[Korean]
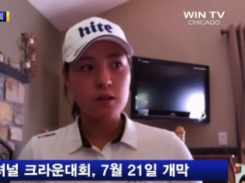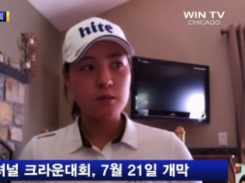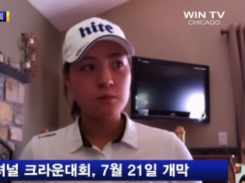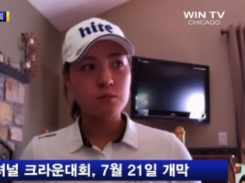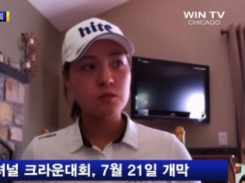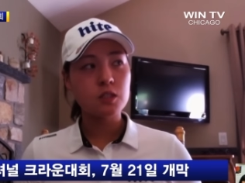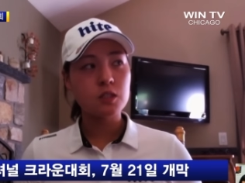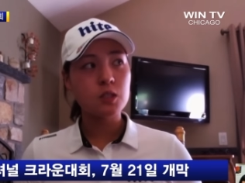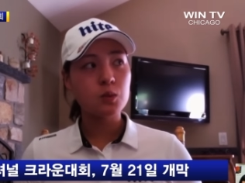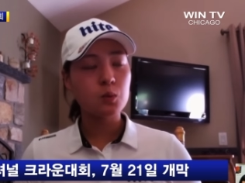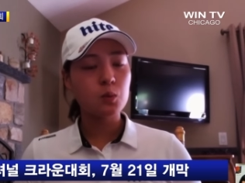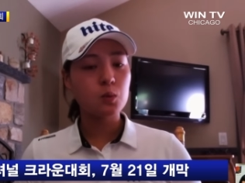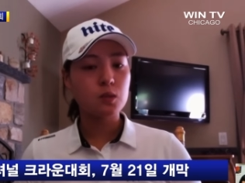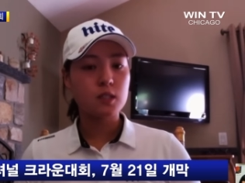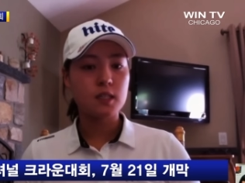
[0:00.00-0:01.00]

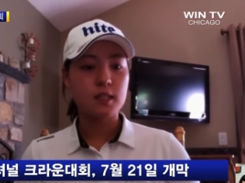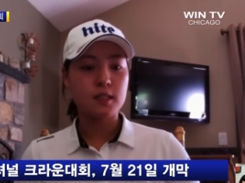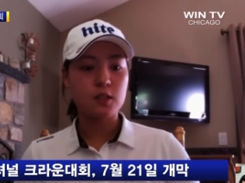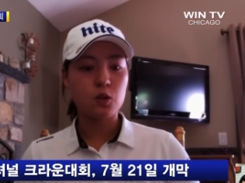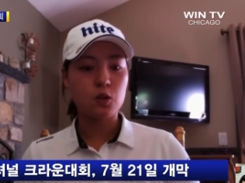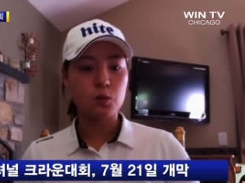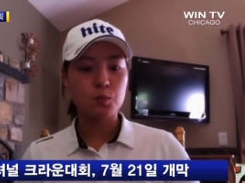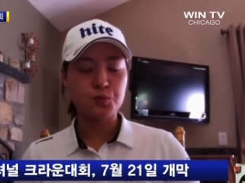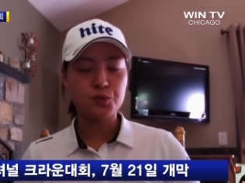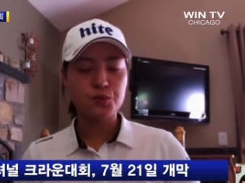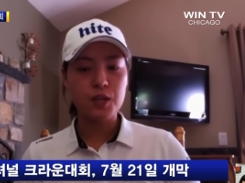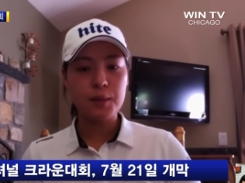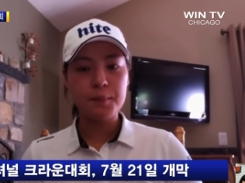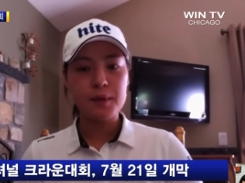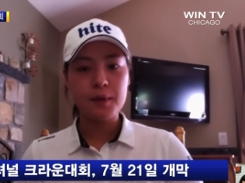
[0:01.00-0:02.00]
아무래도 이제 그런
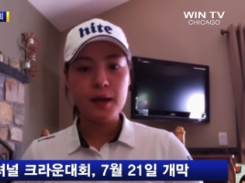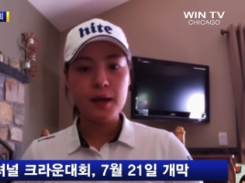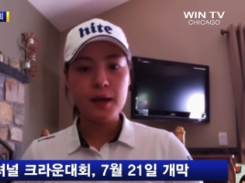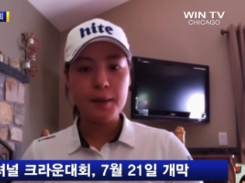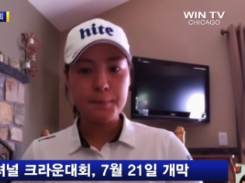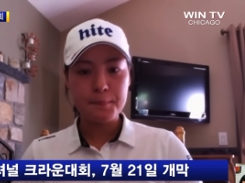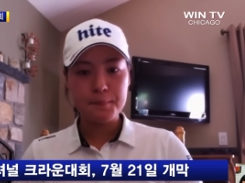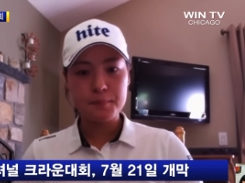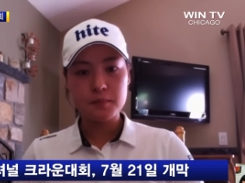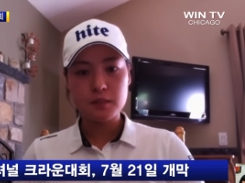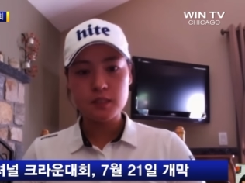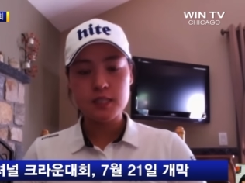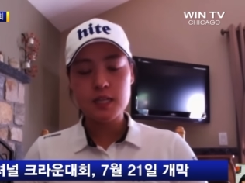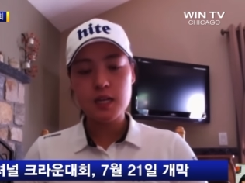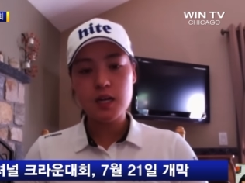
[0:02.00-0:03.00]

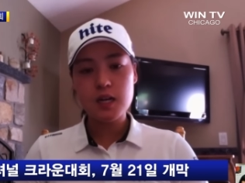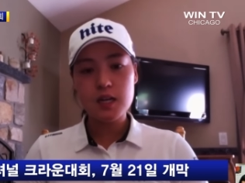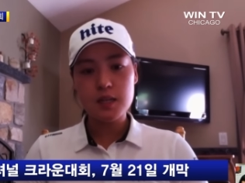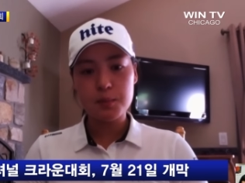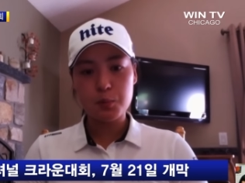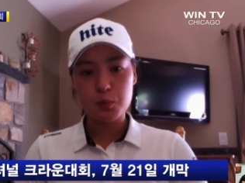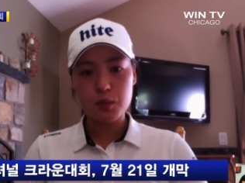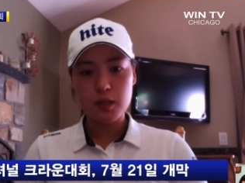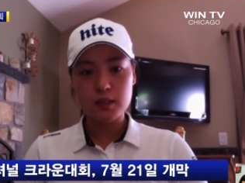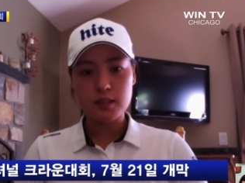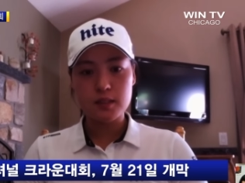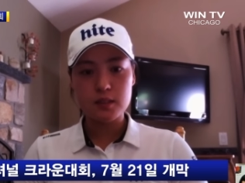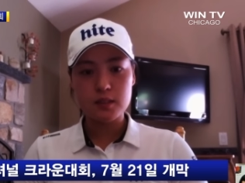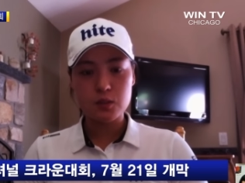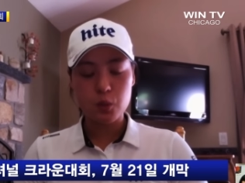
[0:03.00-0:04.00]
부담감을
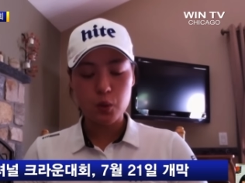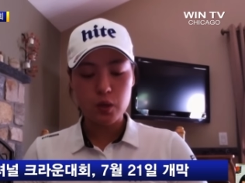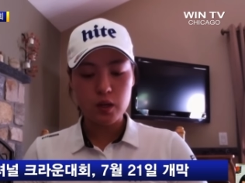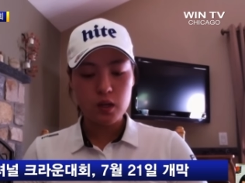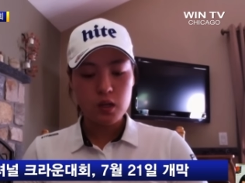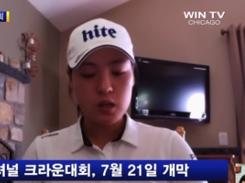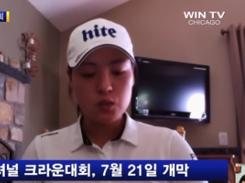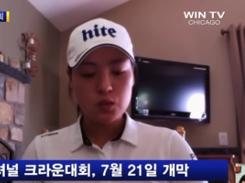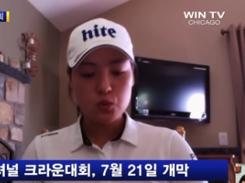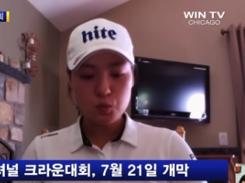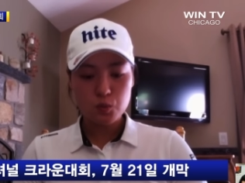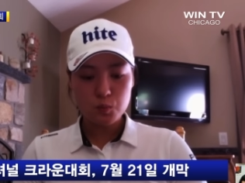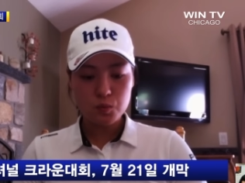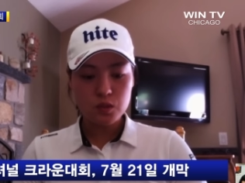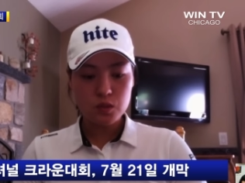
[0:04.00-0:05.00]
생각하기보다는 저희가
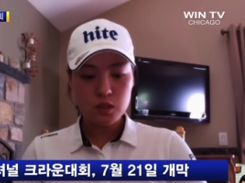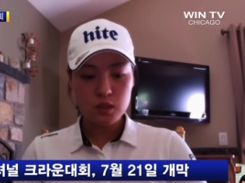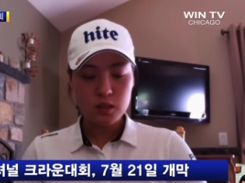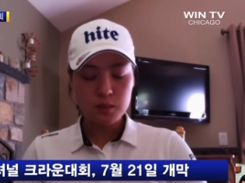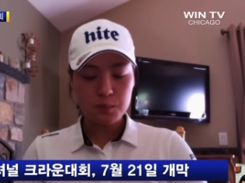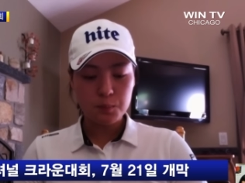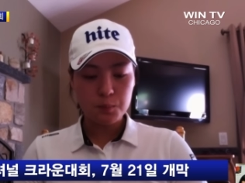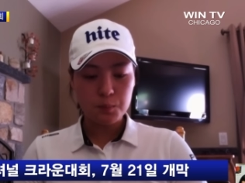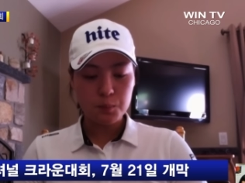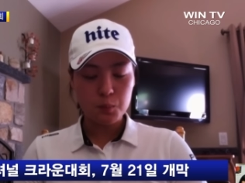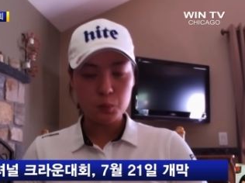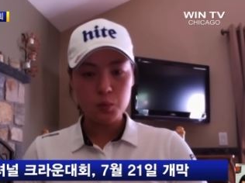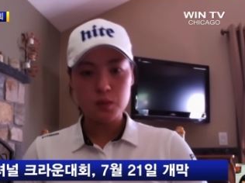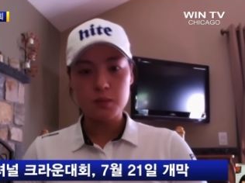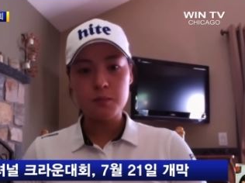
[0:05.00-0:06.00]
충분히
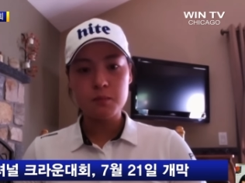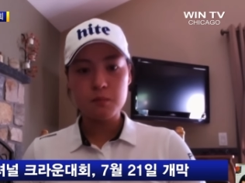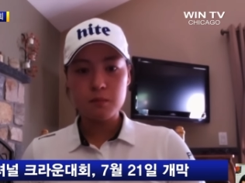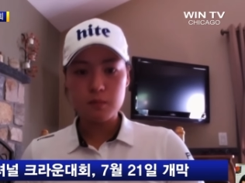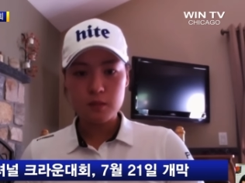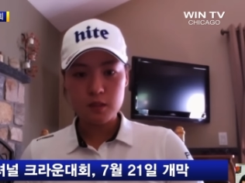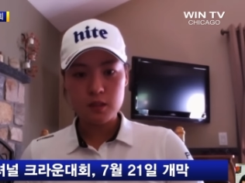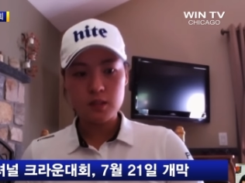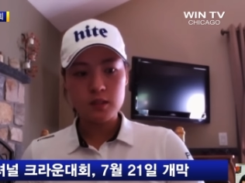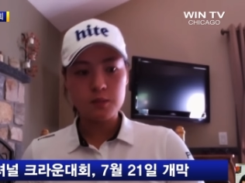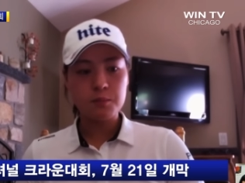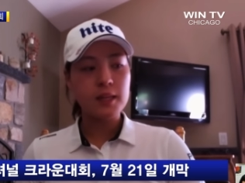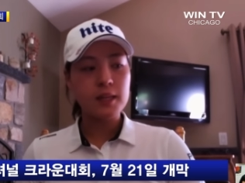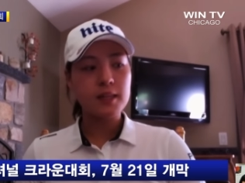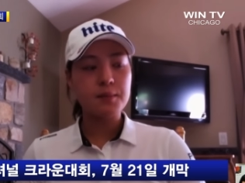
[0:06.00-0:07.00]

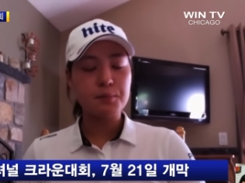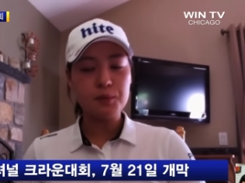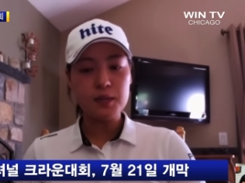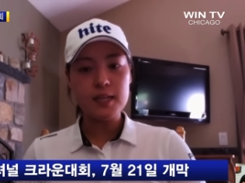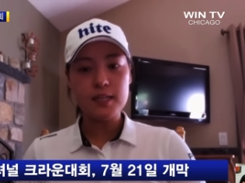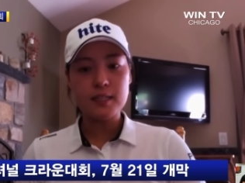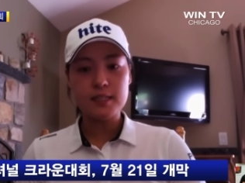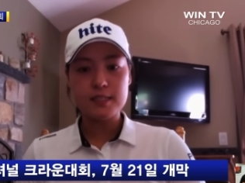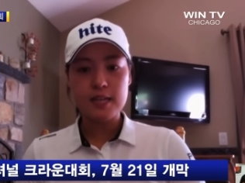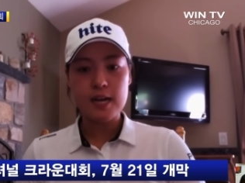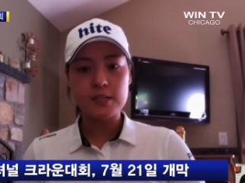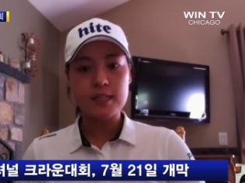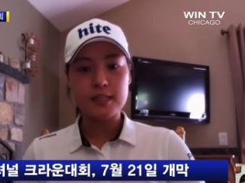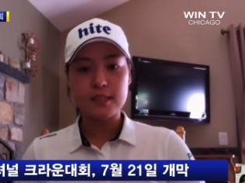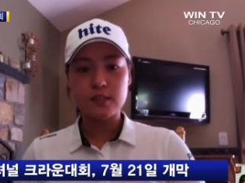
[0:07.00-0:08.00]
본인만의 플레이를
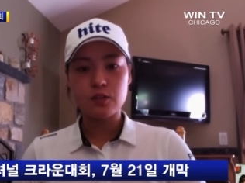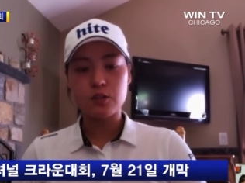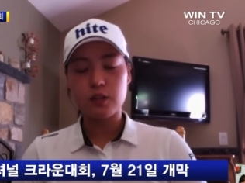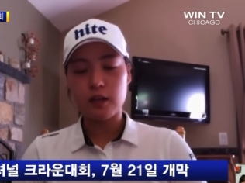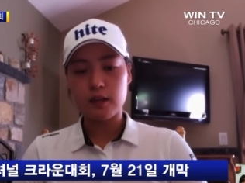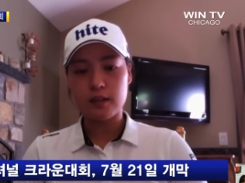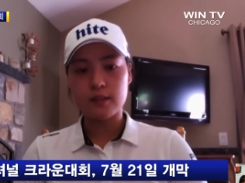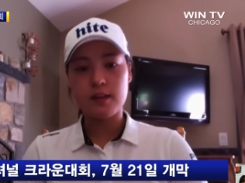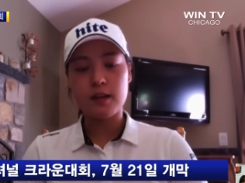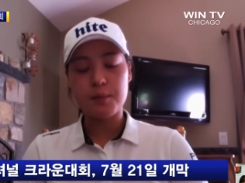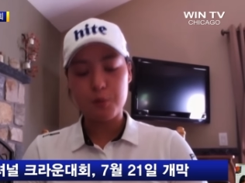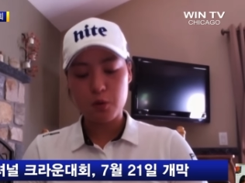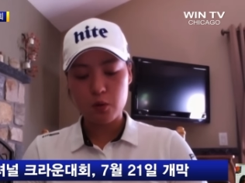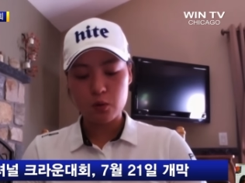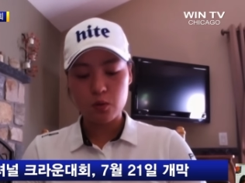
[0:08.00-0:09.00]
잘 이끌어
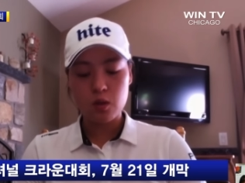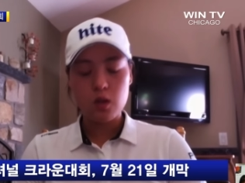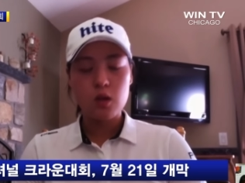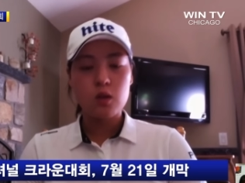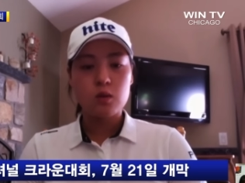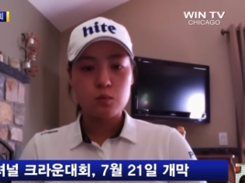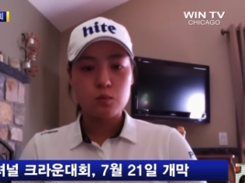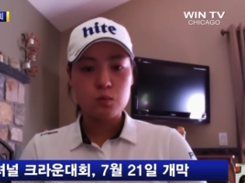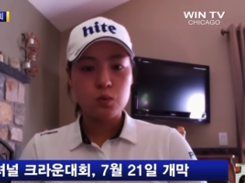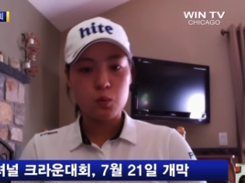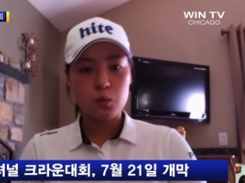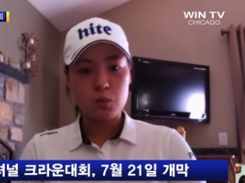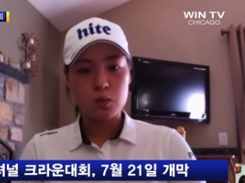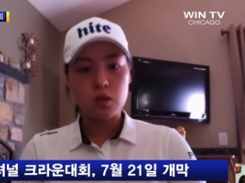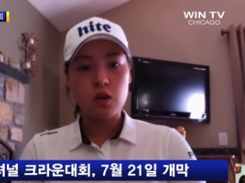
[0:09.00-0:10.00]
나간다면
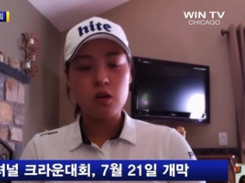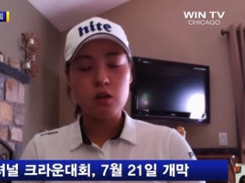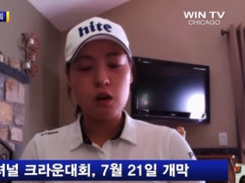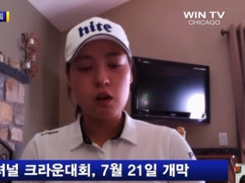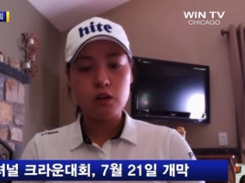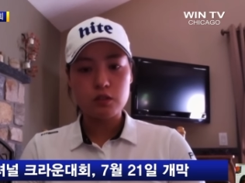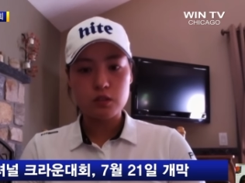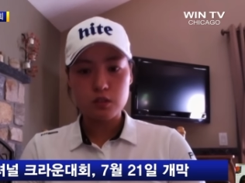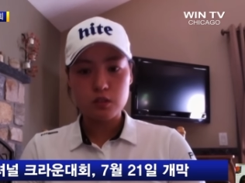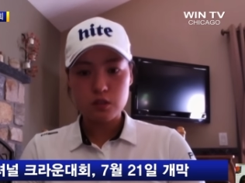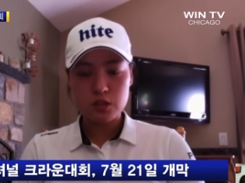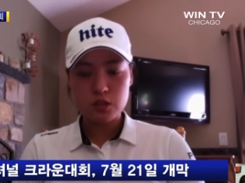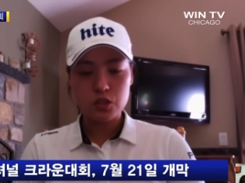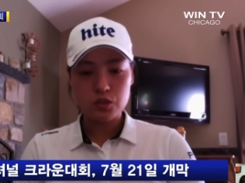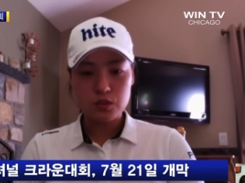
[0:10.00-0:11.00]
좋은 결과로
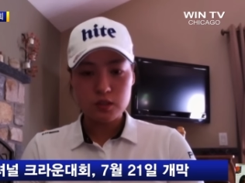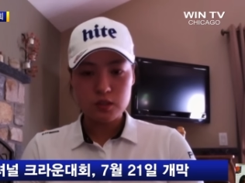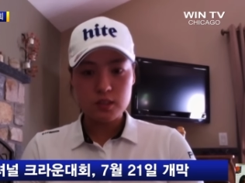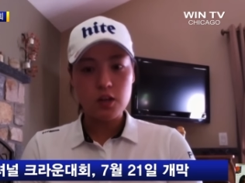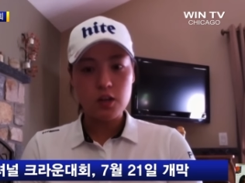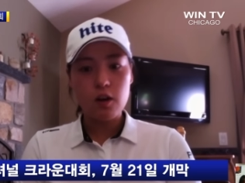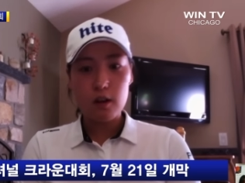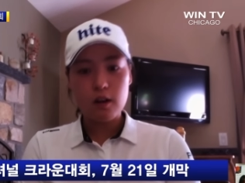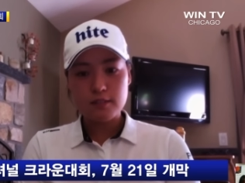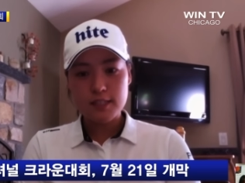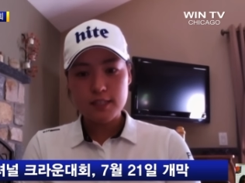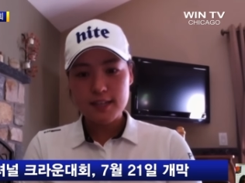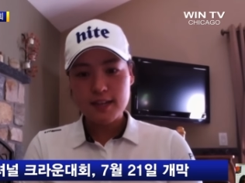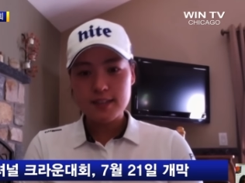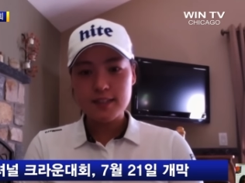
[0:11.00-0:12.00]
이어질 수 있을 거라고
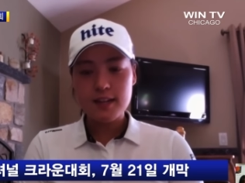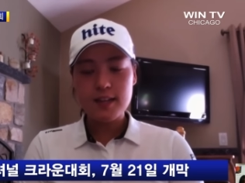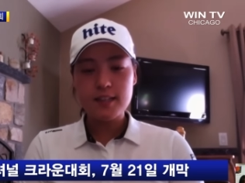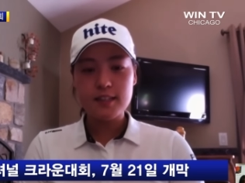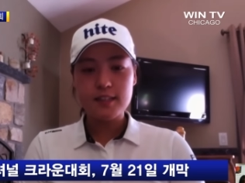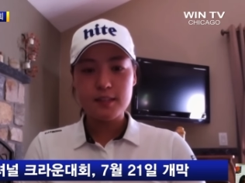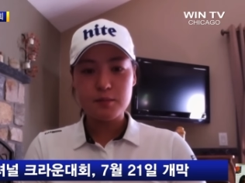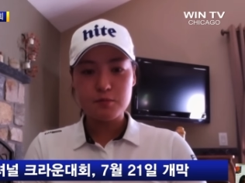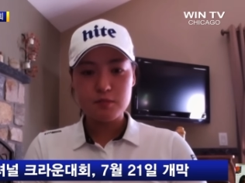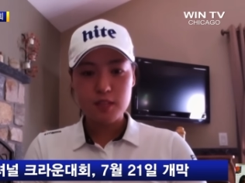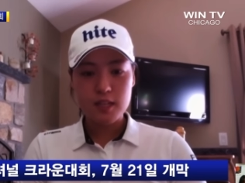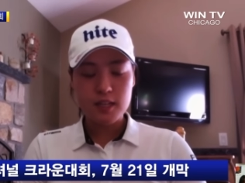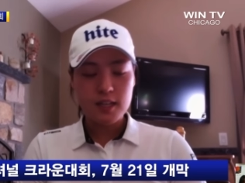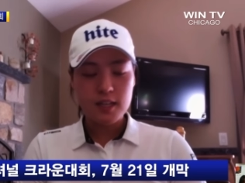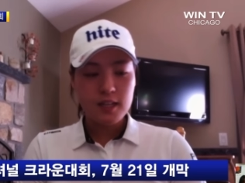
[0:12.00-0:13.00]
생각을 하기
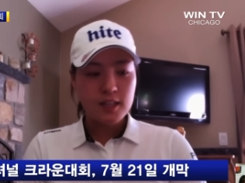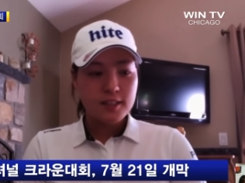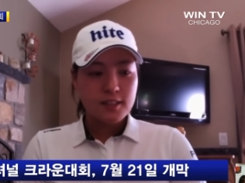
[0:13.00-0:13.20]
때문에